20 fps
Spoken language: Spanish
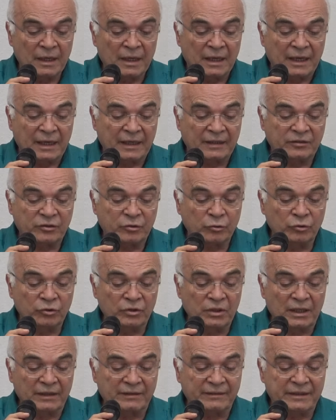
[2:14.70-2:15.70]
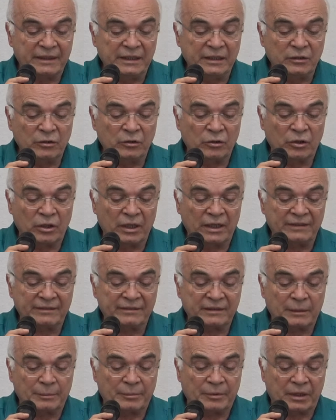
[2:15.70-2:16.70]
Jesús les dijo
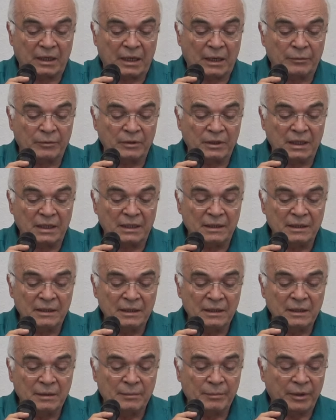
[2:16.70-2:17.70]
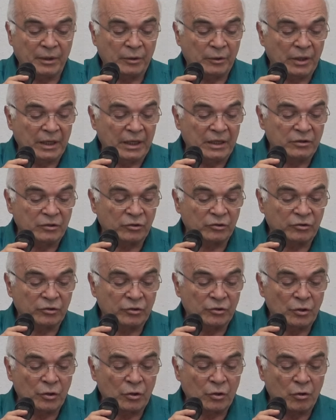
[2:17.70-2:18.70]
esta parábola, pero ellos
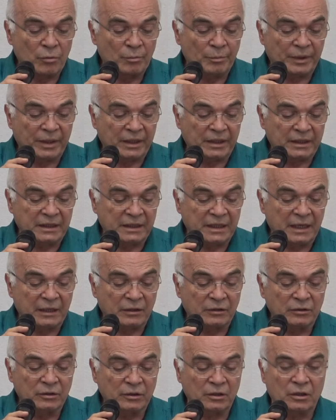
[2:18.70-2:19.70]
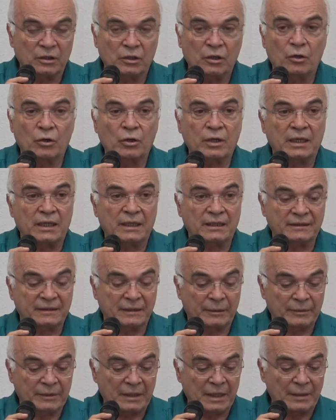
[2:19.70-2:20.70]
no comprendieron lo que les
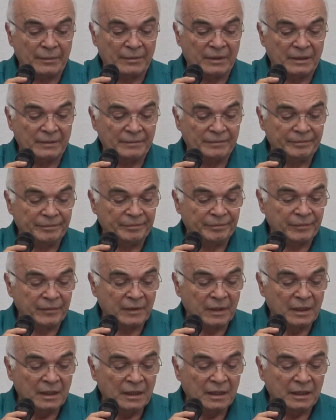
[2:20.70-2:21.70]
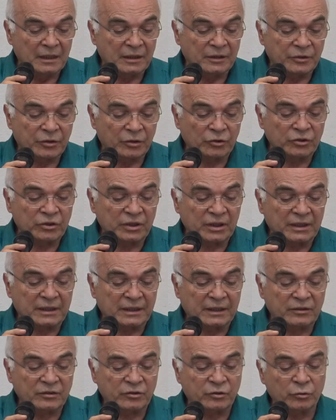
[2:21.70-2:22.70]
hablaba. Entonces
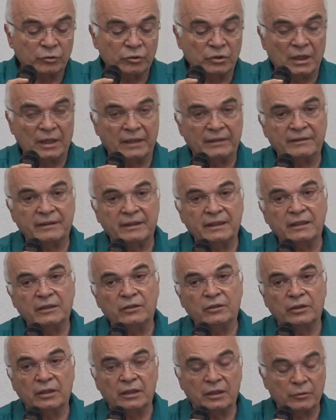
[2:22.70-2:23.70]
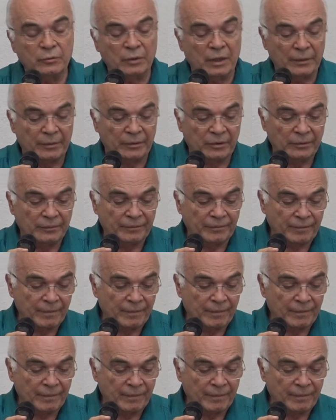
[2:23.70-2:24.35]
Jesús les dijo de nuevo,